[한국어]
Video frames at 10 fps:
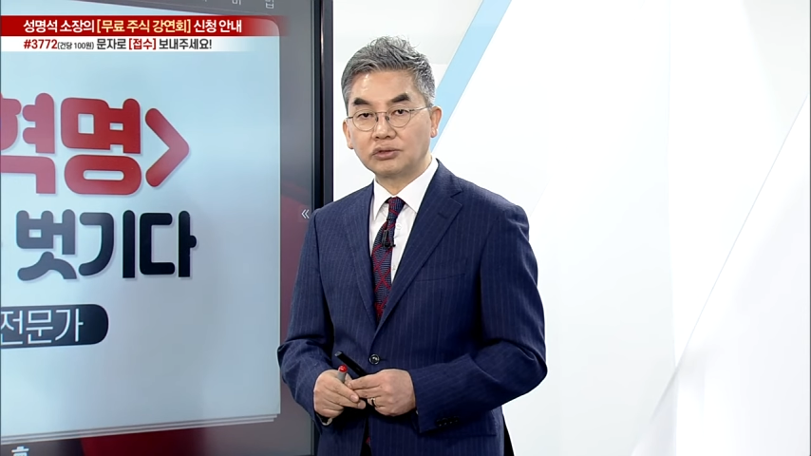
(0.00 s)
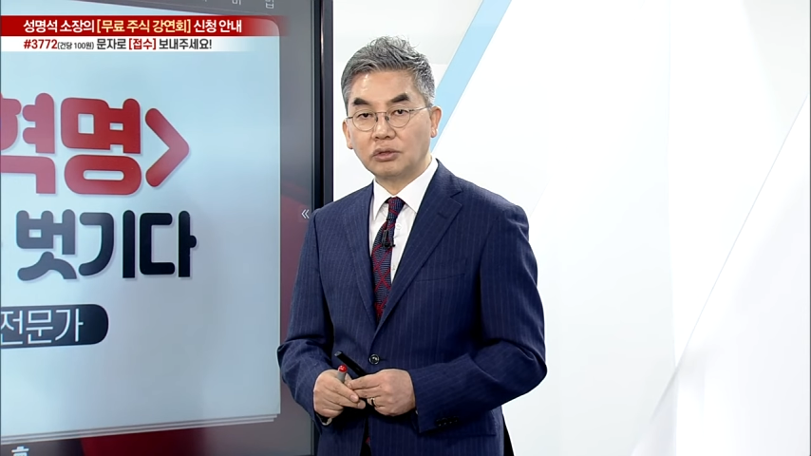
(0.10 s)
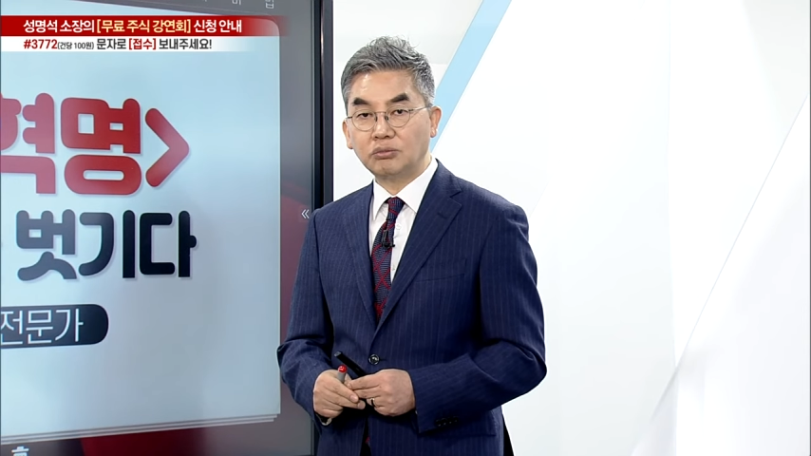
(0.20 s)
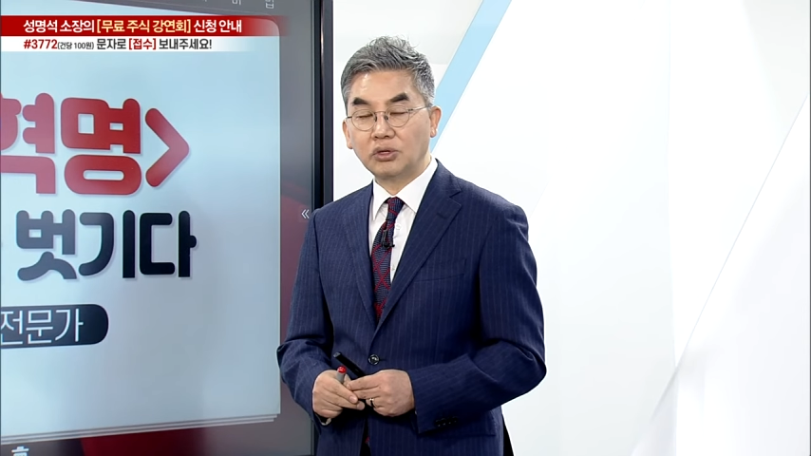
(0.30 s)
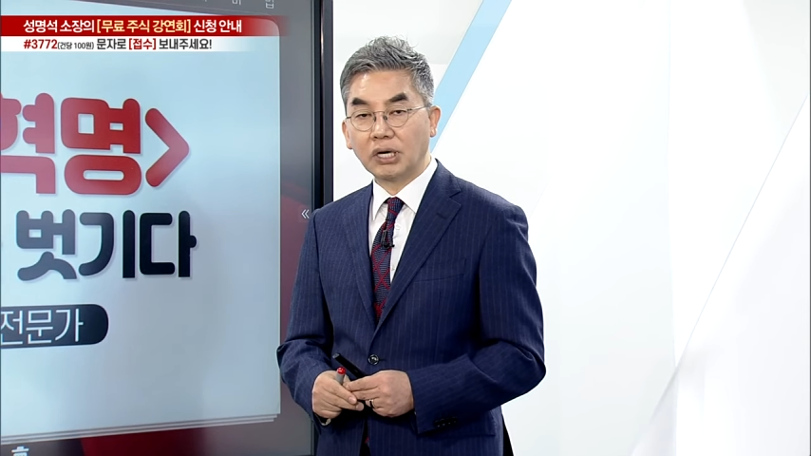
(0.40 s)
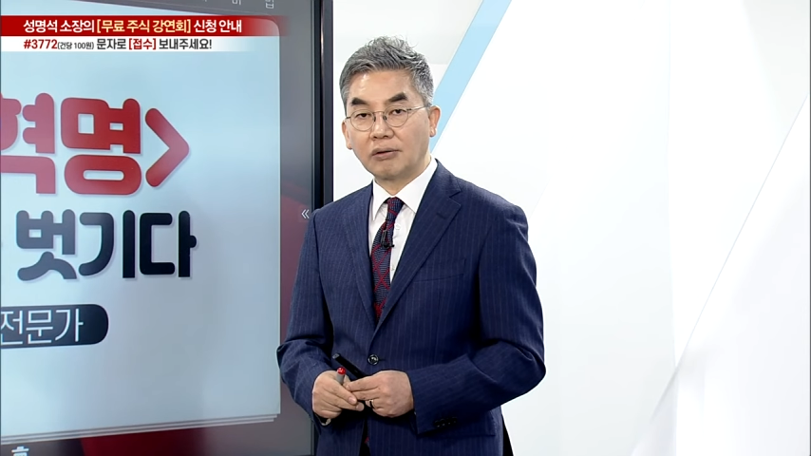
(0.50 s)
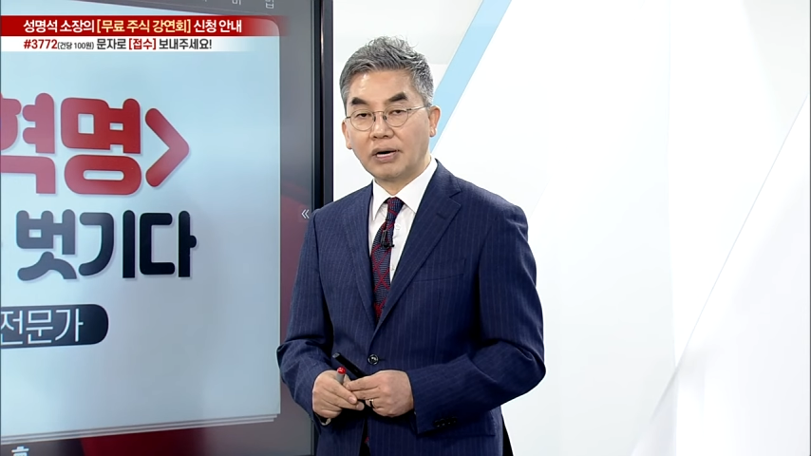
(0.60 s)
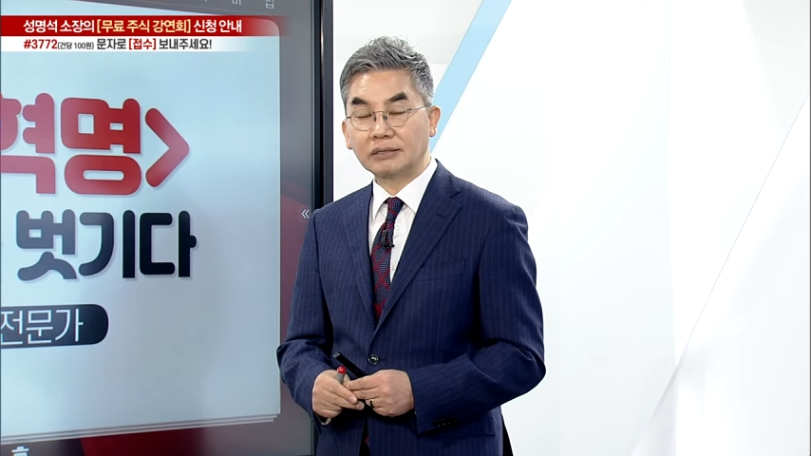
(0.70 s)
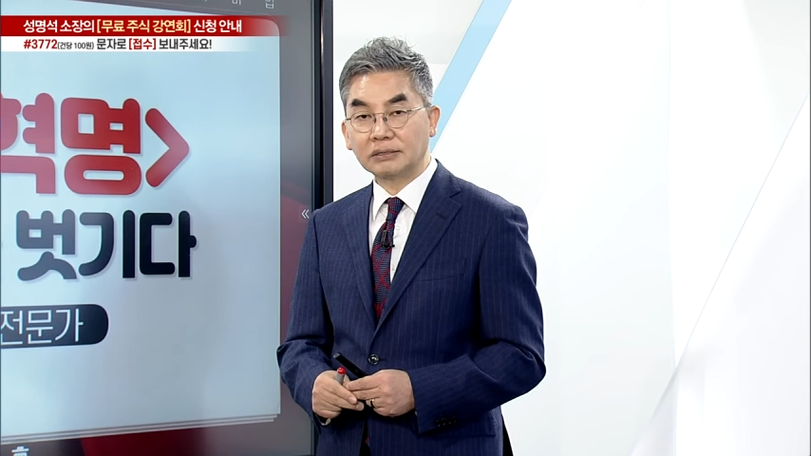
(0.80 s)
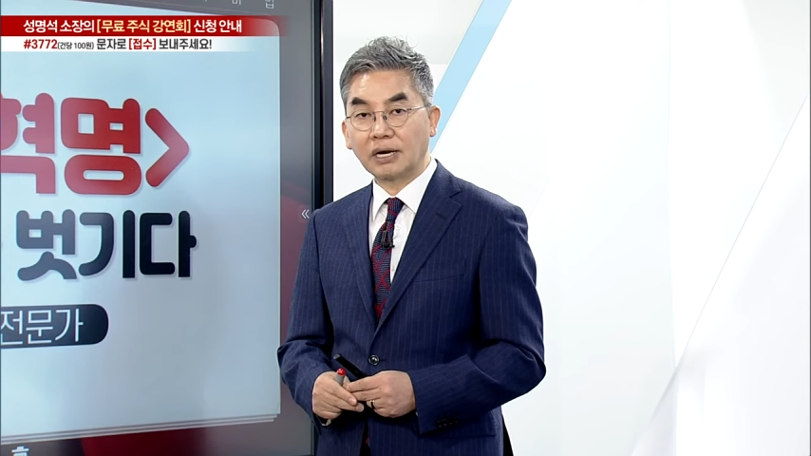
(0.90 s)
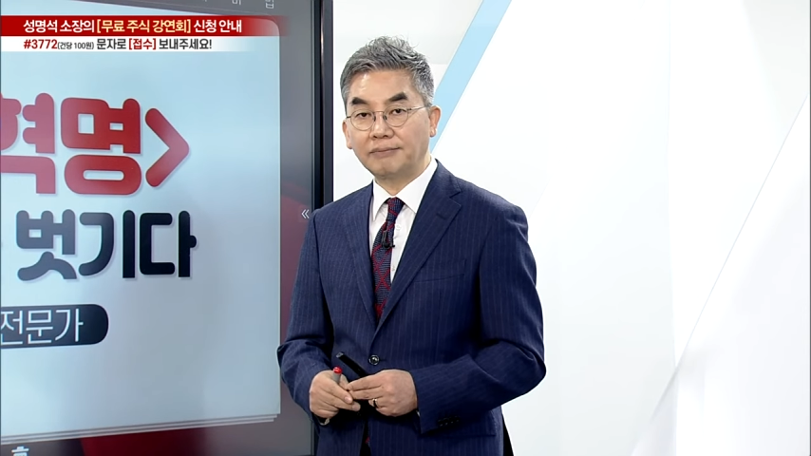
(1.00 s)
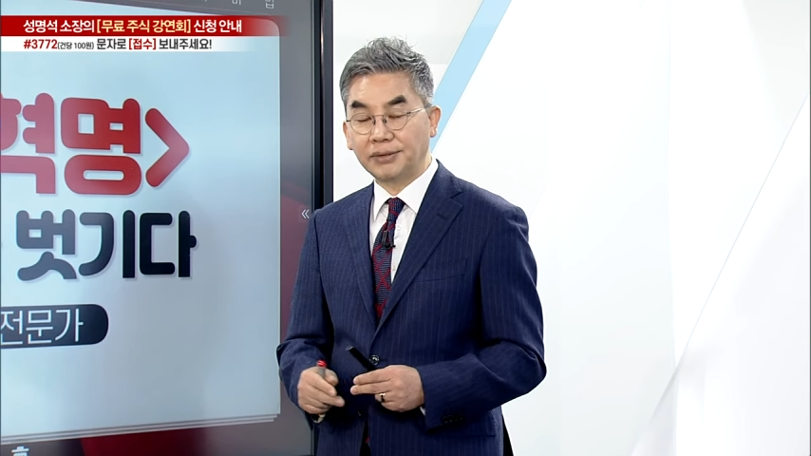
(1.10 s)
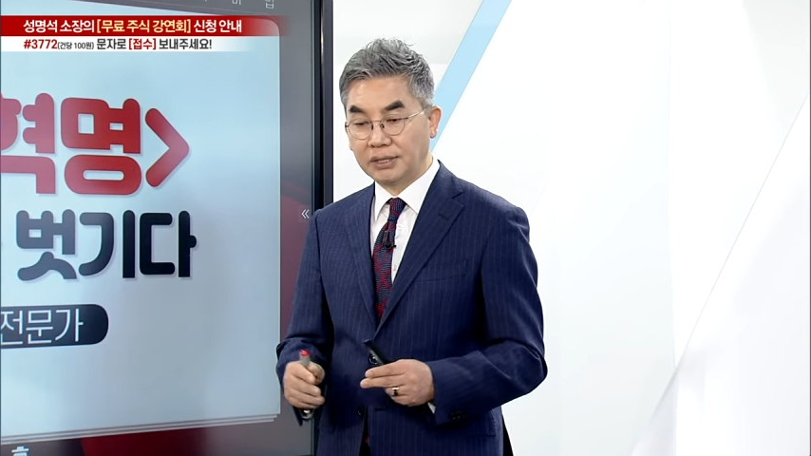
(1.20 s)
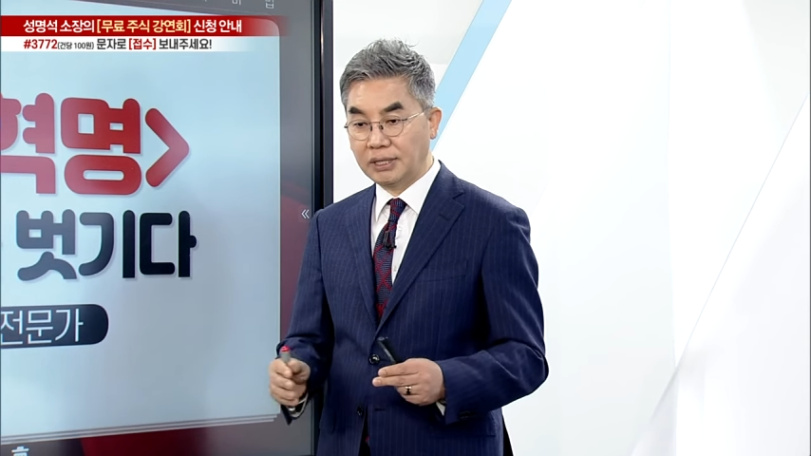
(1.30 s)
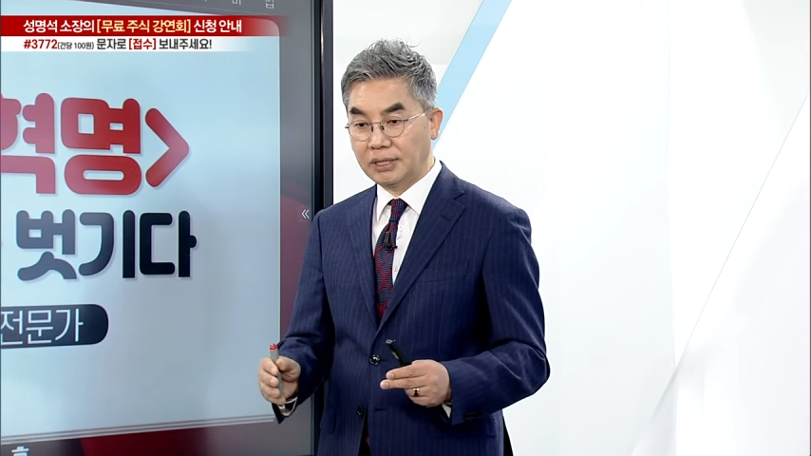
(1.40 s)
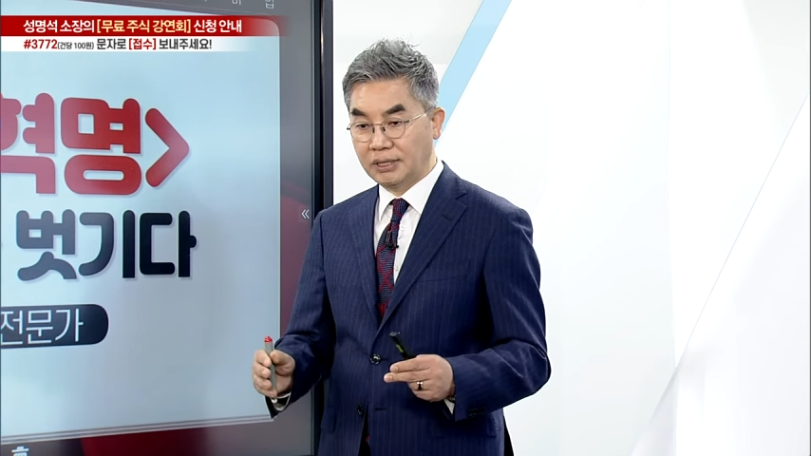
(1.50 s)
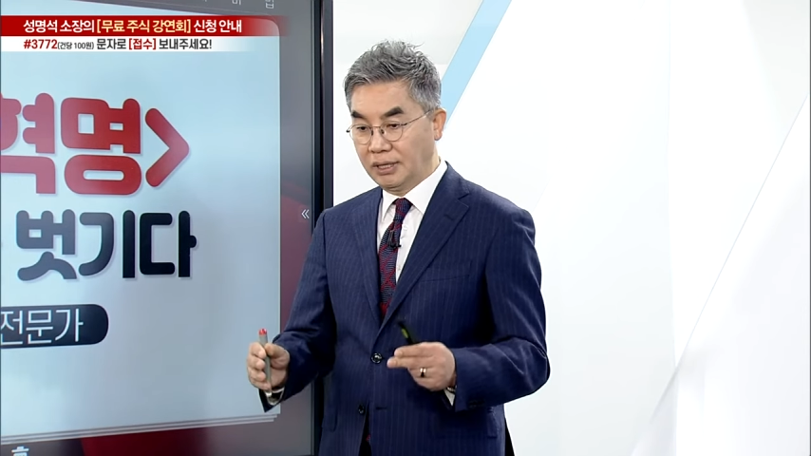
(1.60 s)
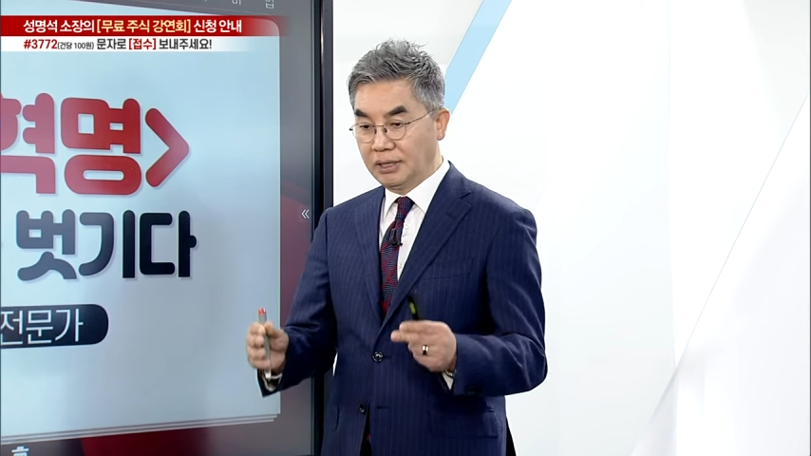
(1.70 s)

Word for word: 전문가라고 하는 사람들이